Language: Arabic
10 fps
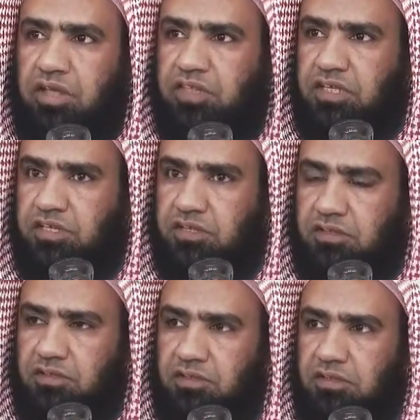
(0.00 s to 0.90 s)
وهذه
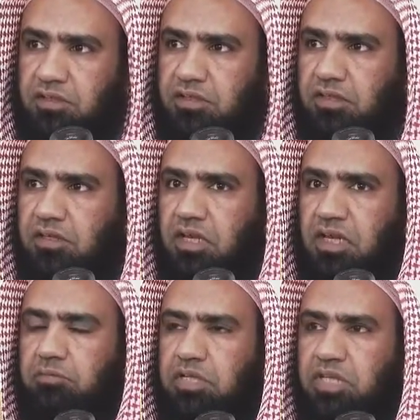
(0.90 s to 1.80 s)

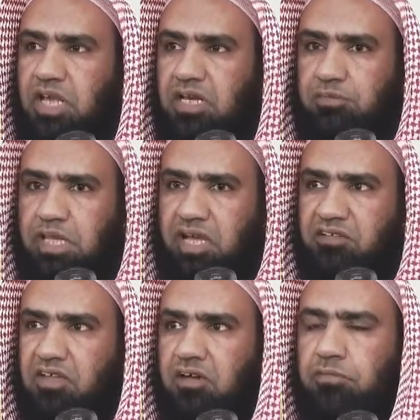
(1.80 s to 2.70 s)
المسائل
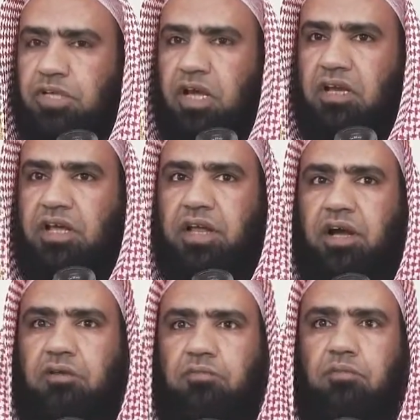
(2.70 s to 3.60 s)
بها تربية
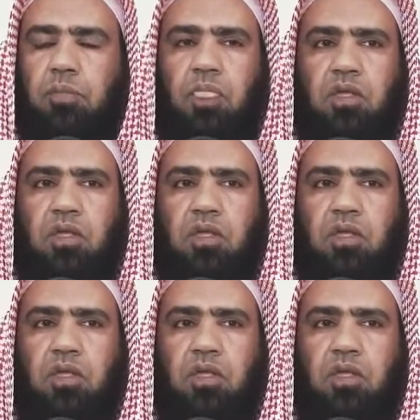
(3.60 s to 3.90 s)
لنا